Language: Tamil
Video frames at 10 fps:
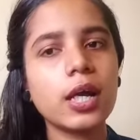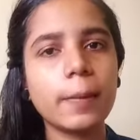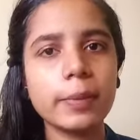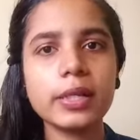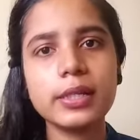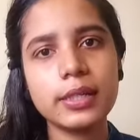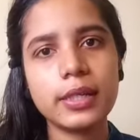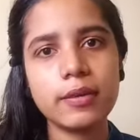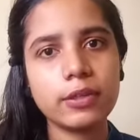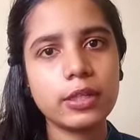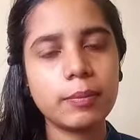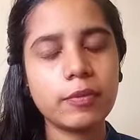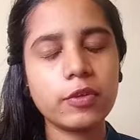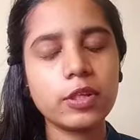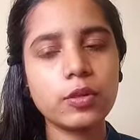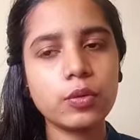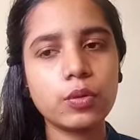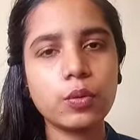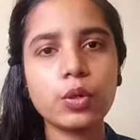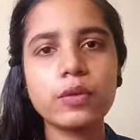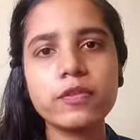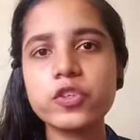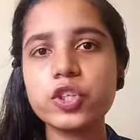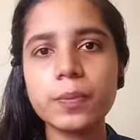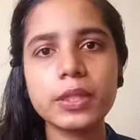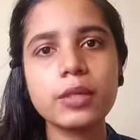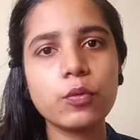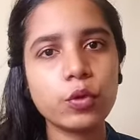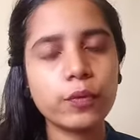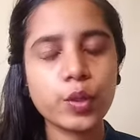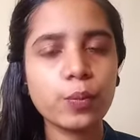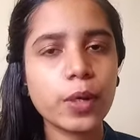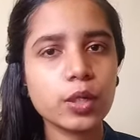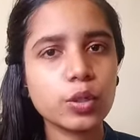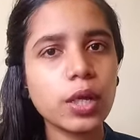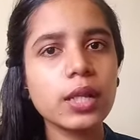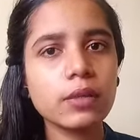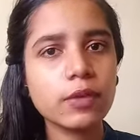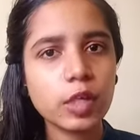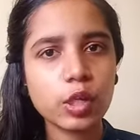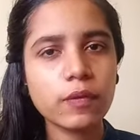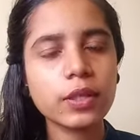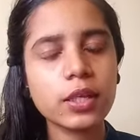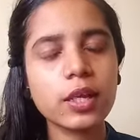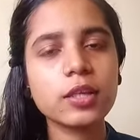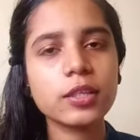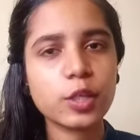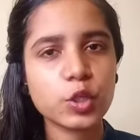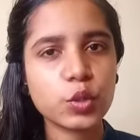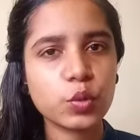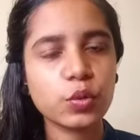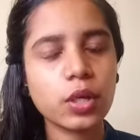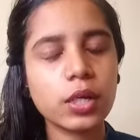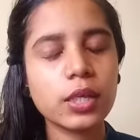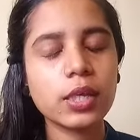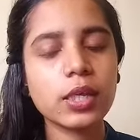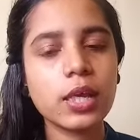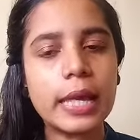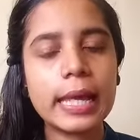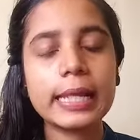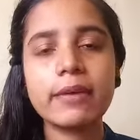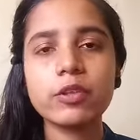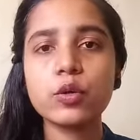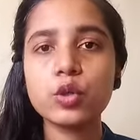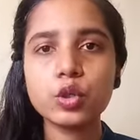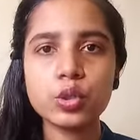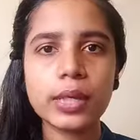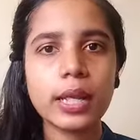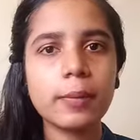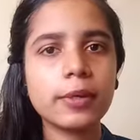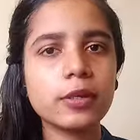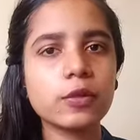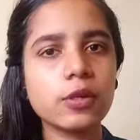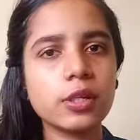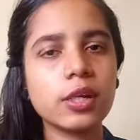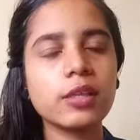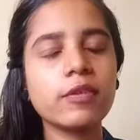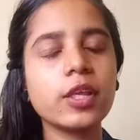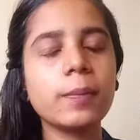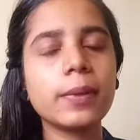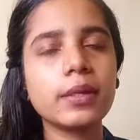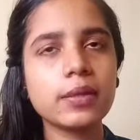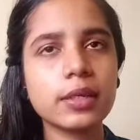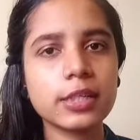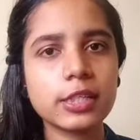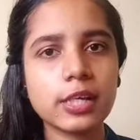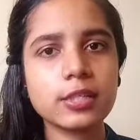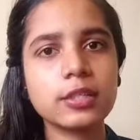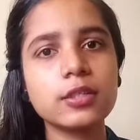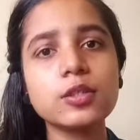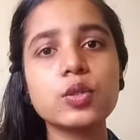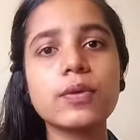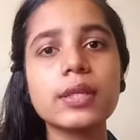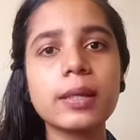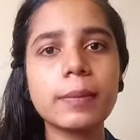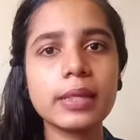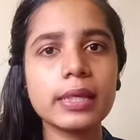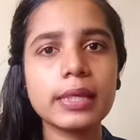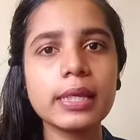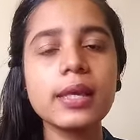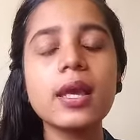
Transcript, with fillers: அப்போ தான் டீட்டெயிலாக வந்து நம்மளுக்கு வந்து ஒரு விஷயத்தை பற்றி ஒரு வீடியோ பார்க்குறோன்னா அந்த வீடியோவில் வந்து எல்லாம் தெரிஞ்சுக்கணுங்காண்டி நான் வந்து கொஞ்சம் எலாபரேட்டாக சொல்கிறேன் இந்த வீடியோ பெருசாக இருக்க சான்ஸ் இருக்குது ஸோ வந்து நம்ம இன்றைக்கி